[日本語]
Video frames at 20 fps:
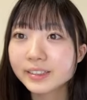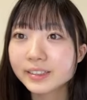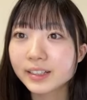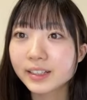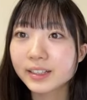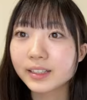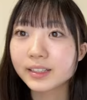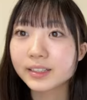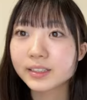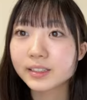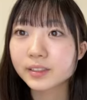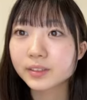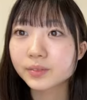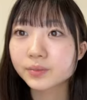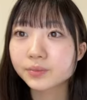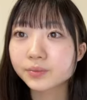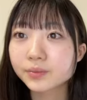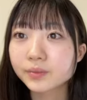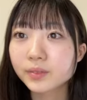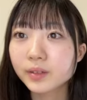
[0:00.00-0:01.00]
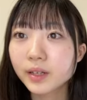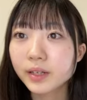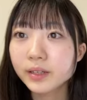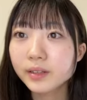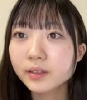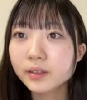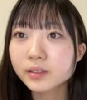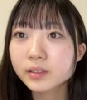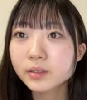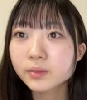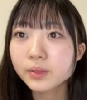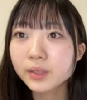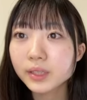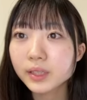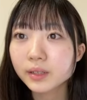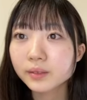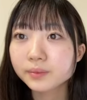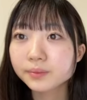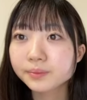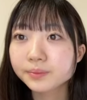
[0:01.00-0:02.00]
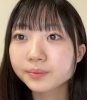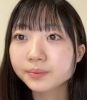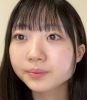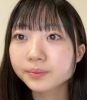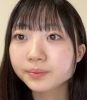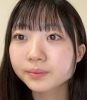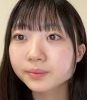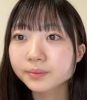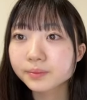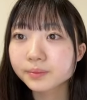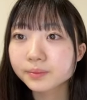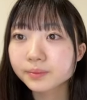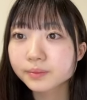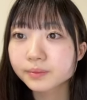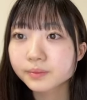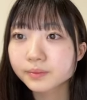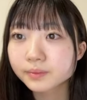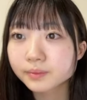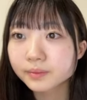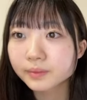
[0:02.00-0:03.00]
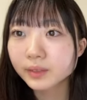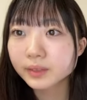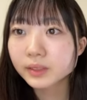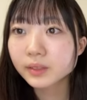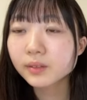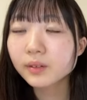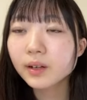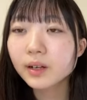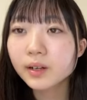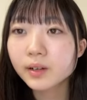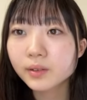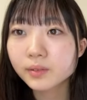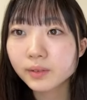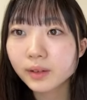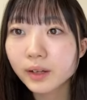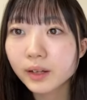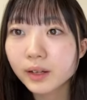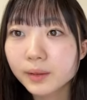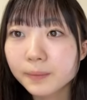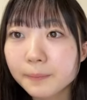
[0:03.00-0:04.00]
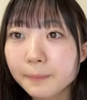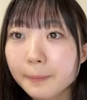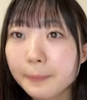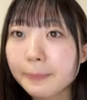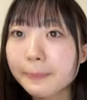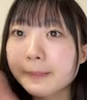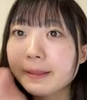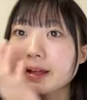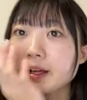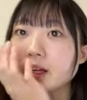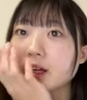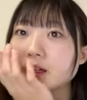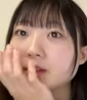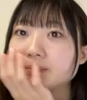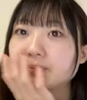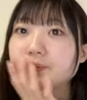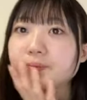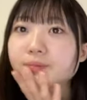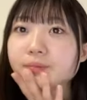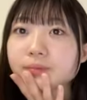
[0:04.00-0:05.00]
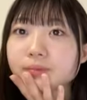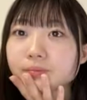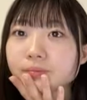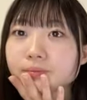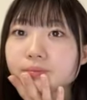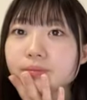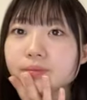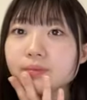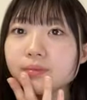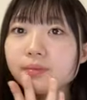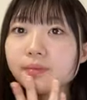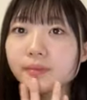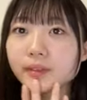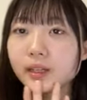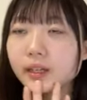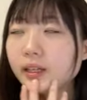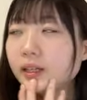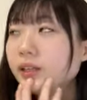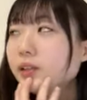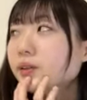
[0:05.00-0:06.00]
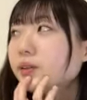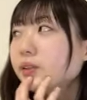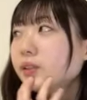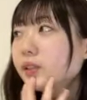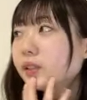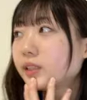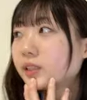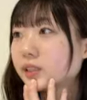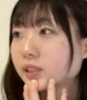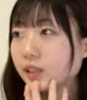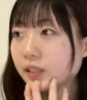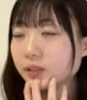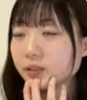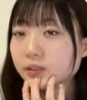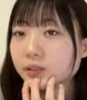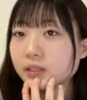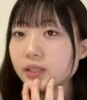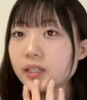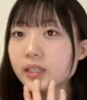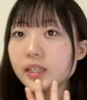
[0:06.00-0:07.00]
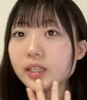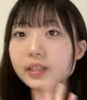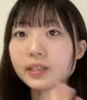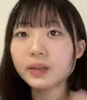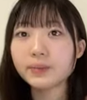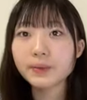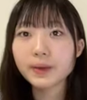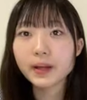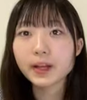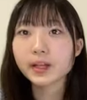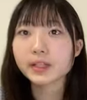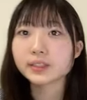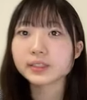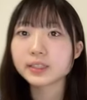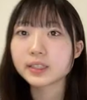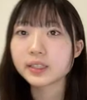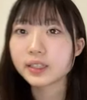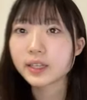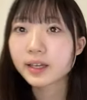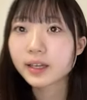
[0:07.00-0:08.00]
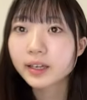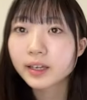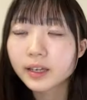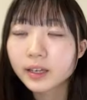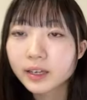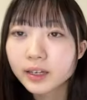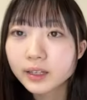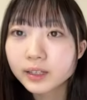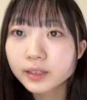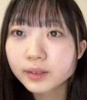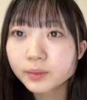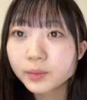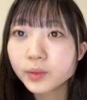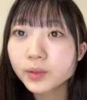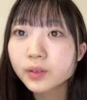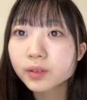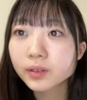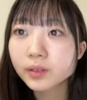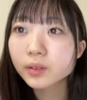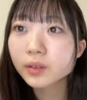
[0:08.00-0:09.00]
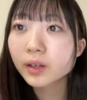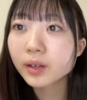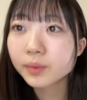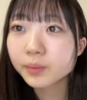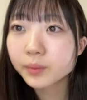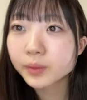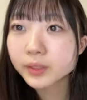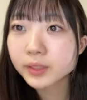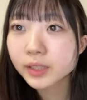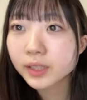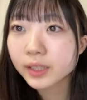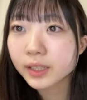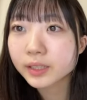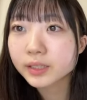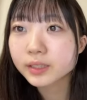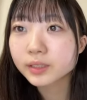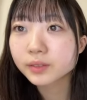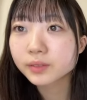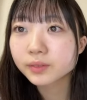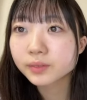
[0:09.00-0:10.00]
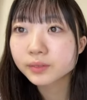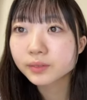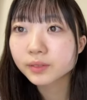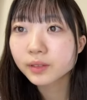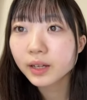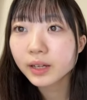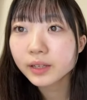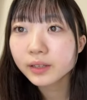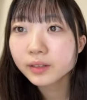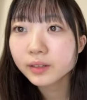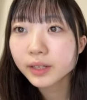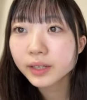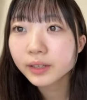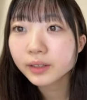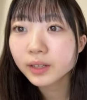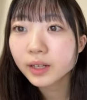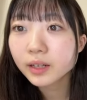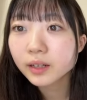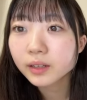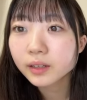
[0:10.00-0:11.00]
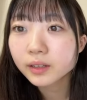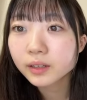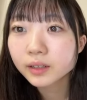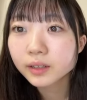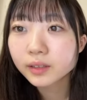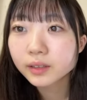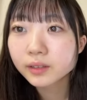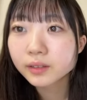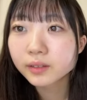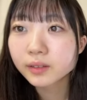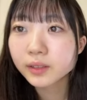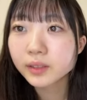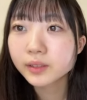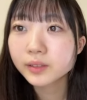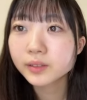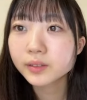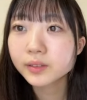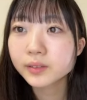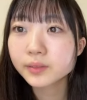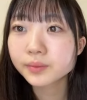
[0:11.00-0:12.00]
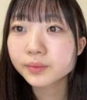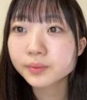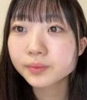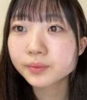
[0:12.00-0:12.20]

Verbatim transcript: そうなんですよおはようおつみーたん朝ごはんはなんか日によるんですけど最近はパンが好きででもご飯も好きですよおはようおはようおはよう